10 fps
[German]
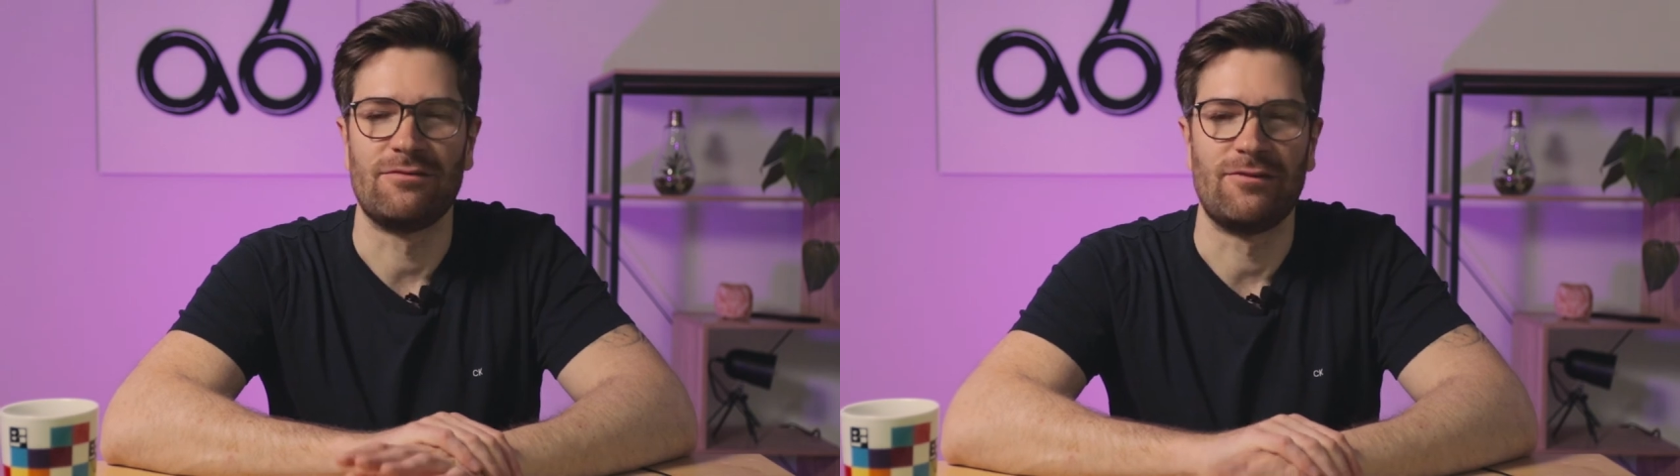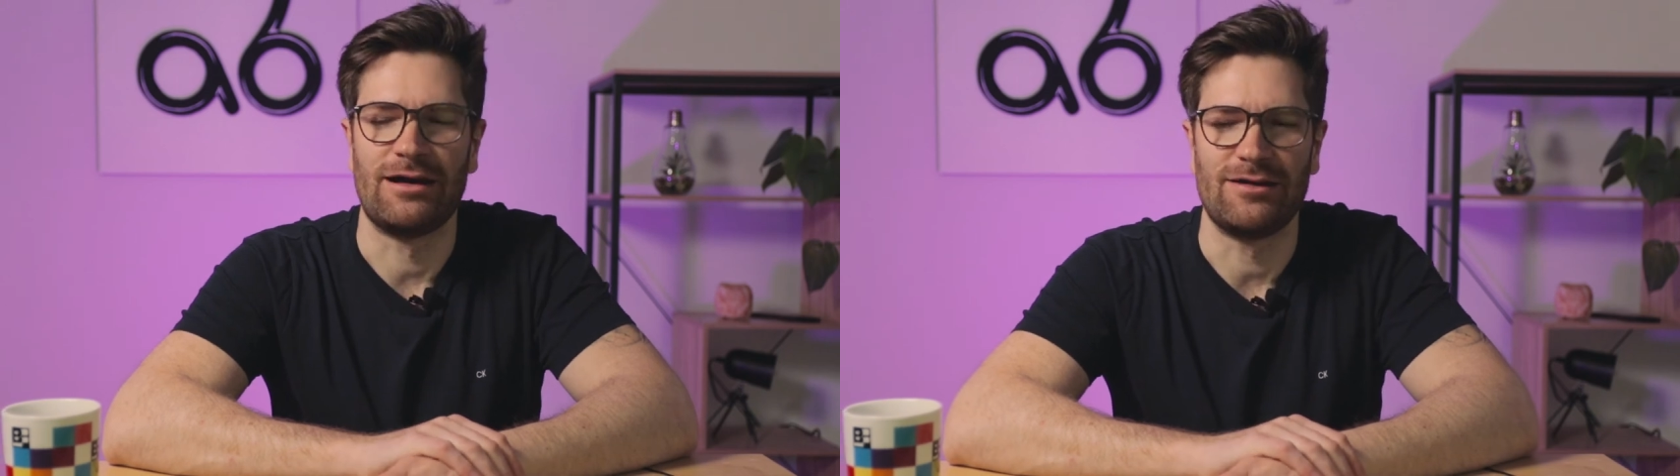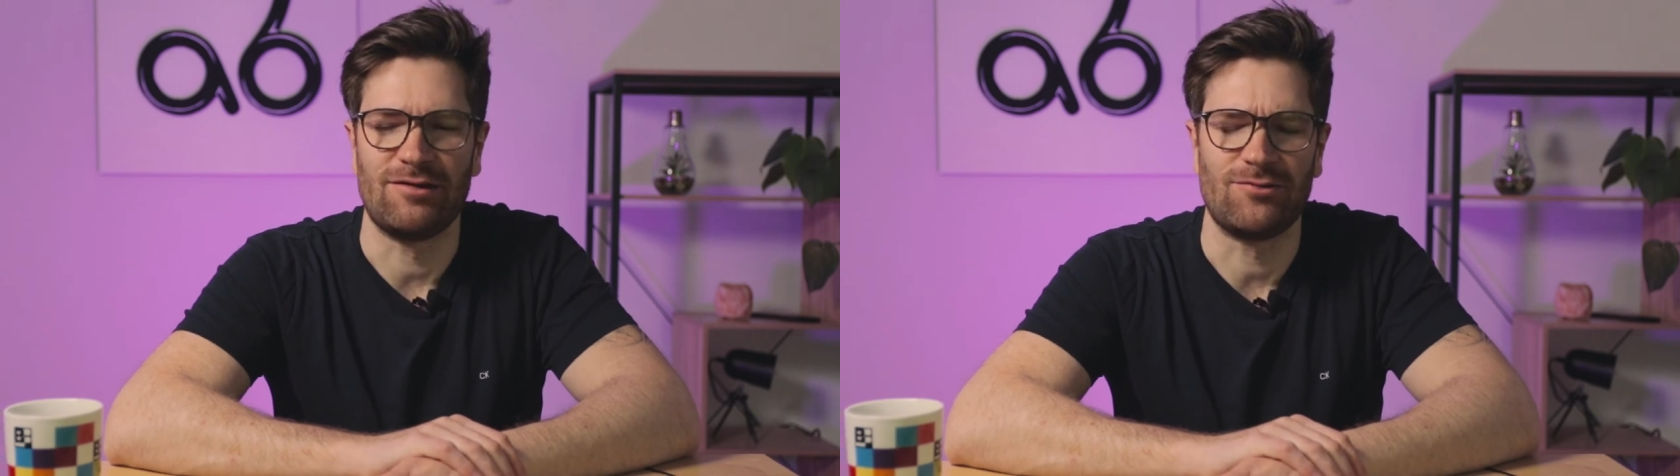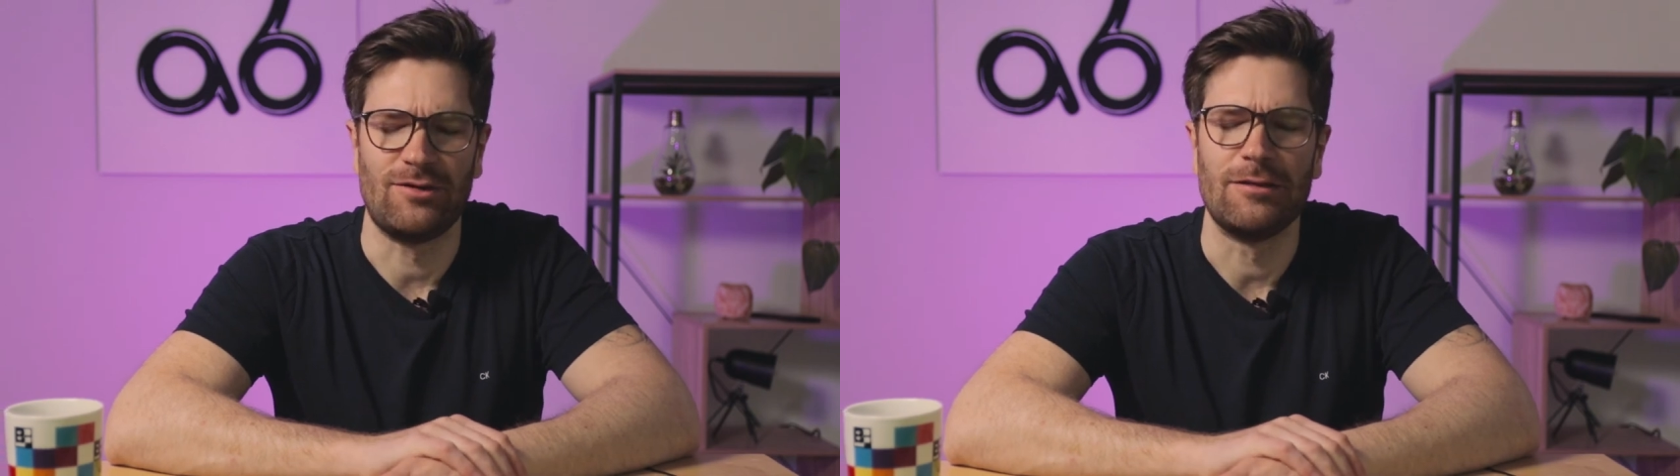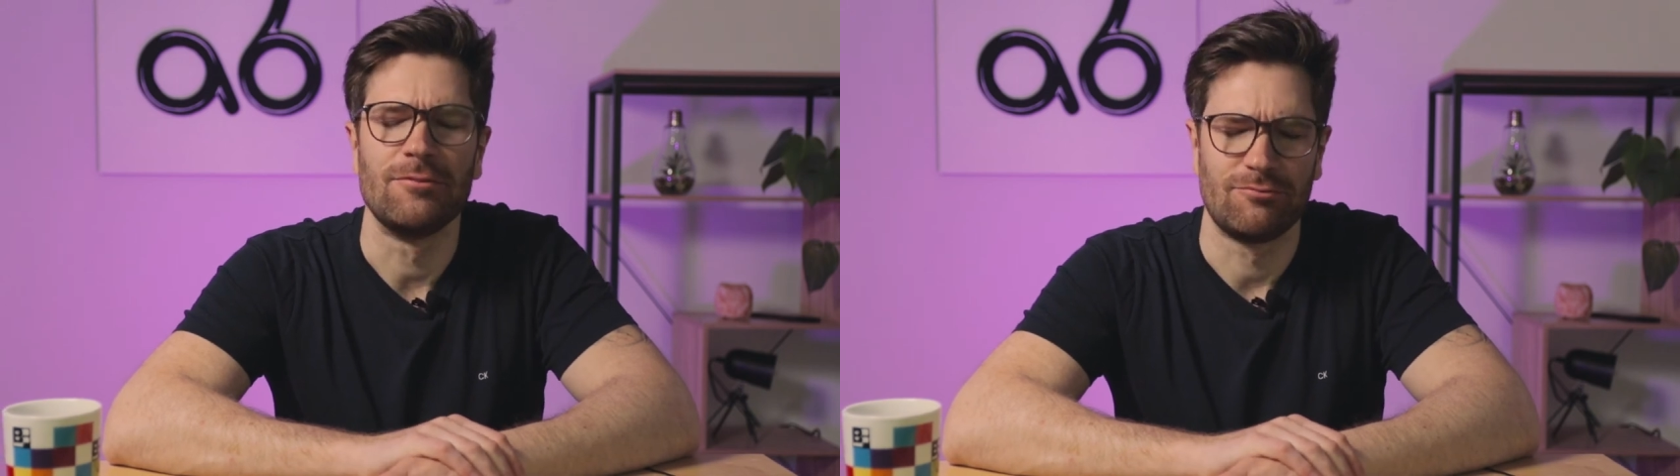fangen wir gar nicht erst so
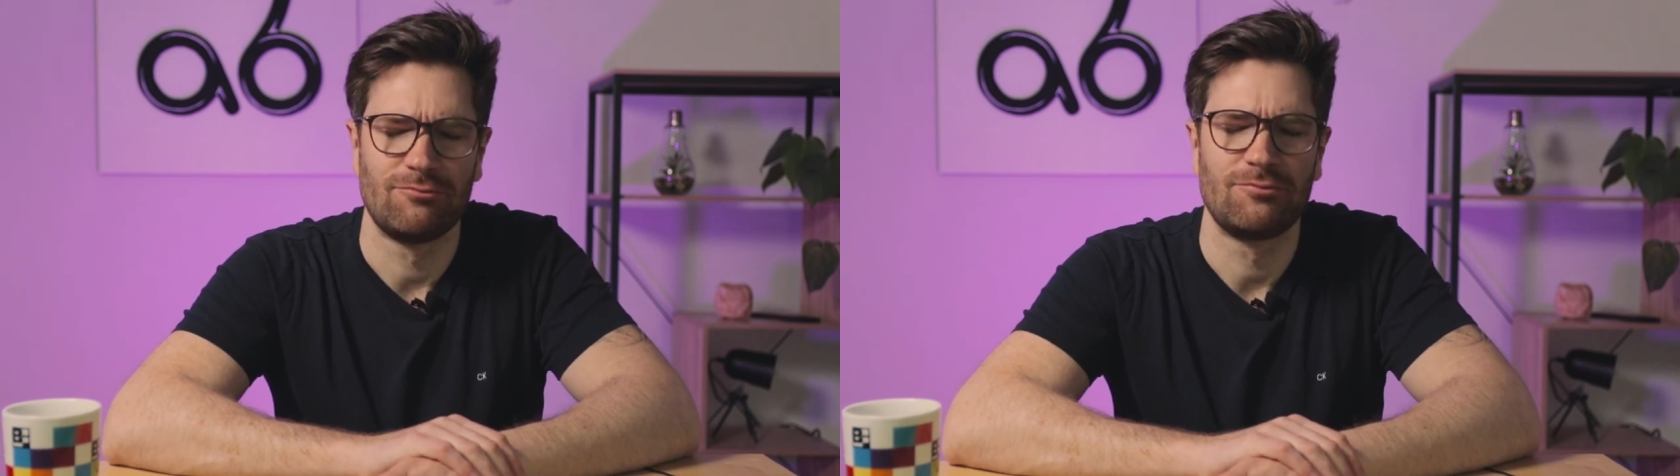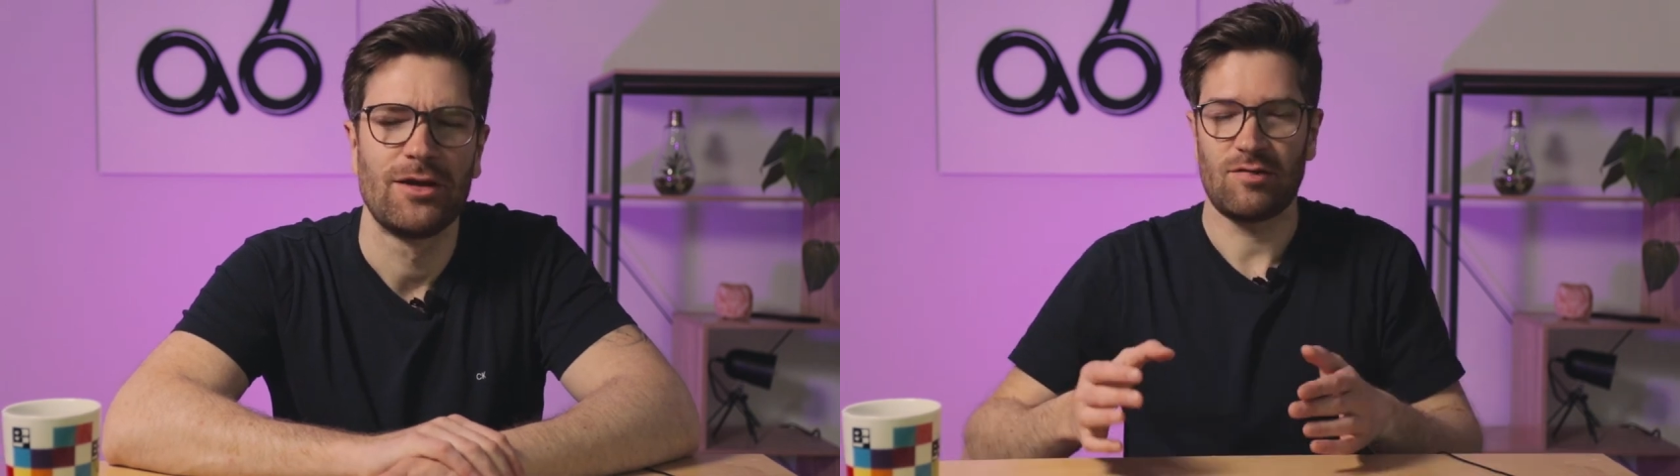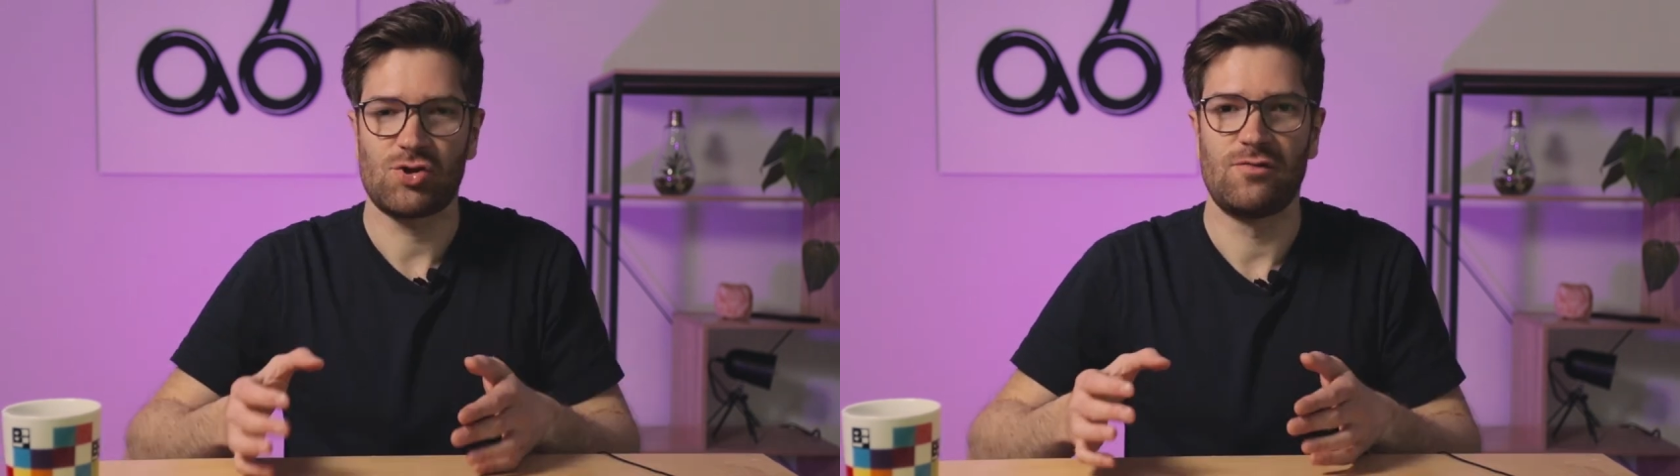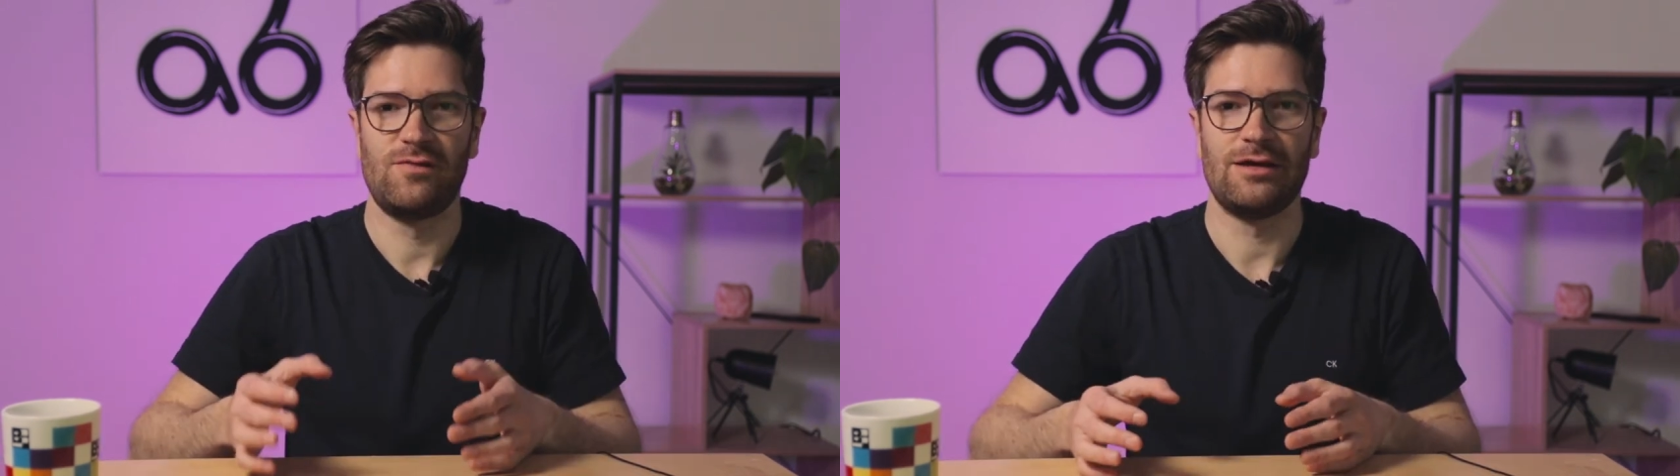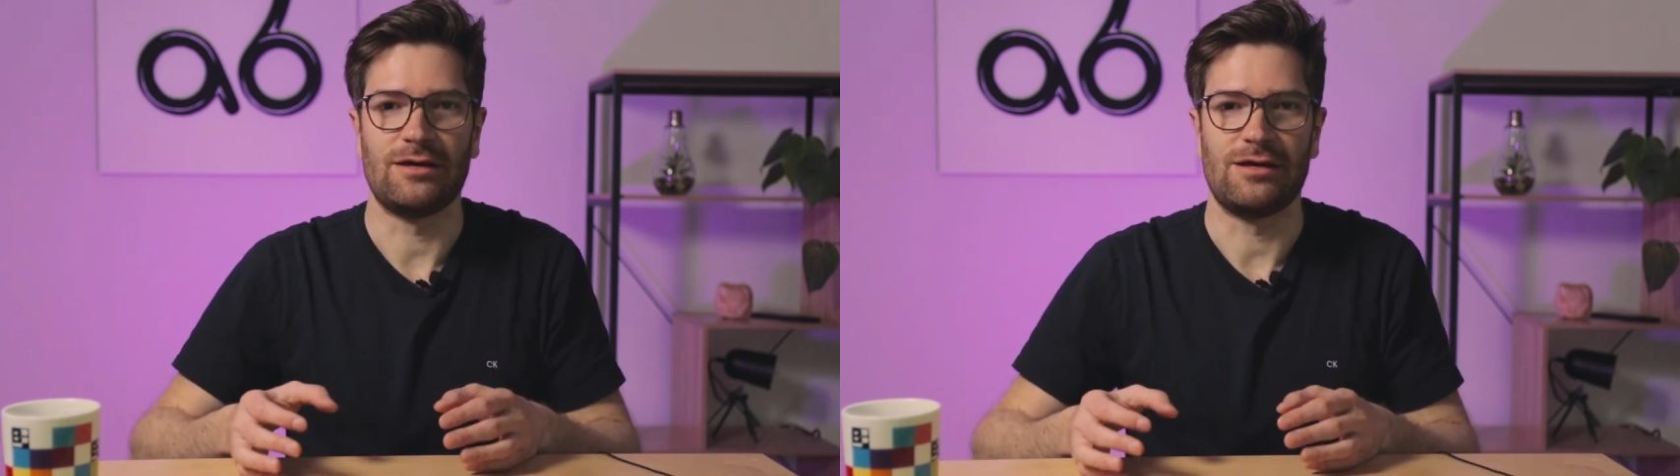an. Es ist
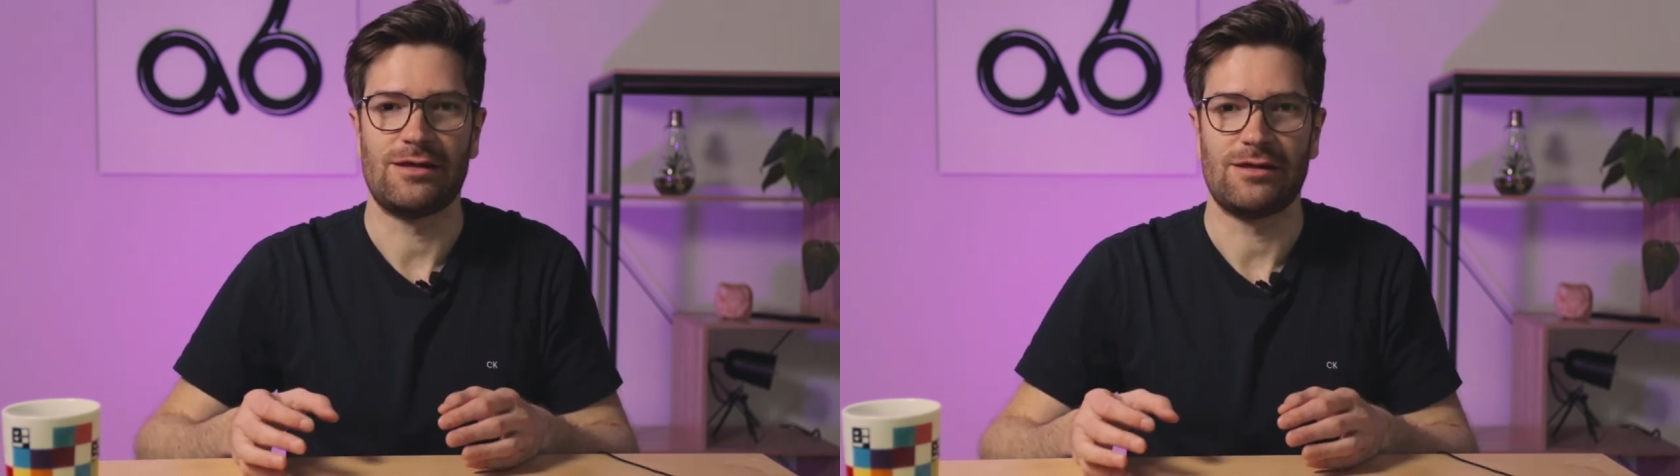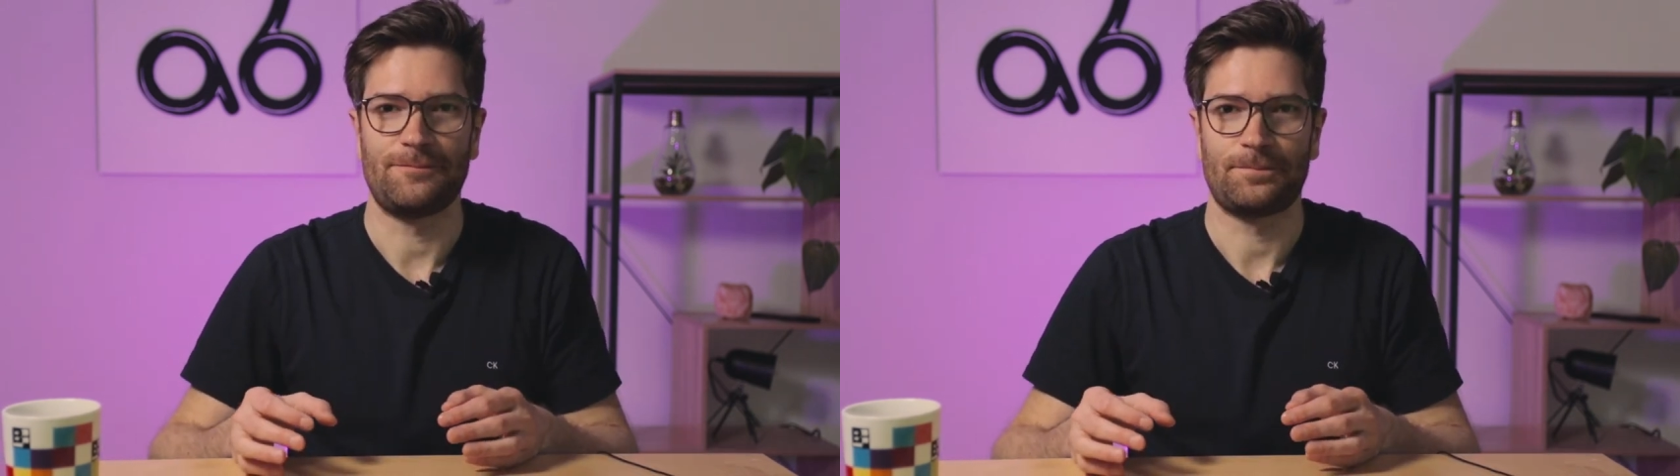schwierig.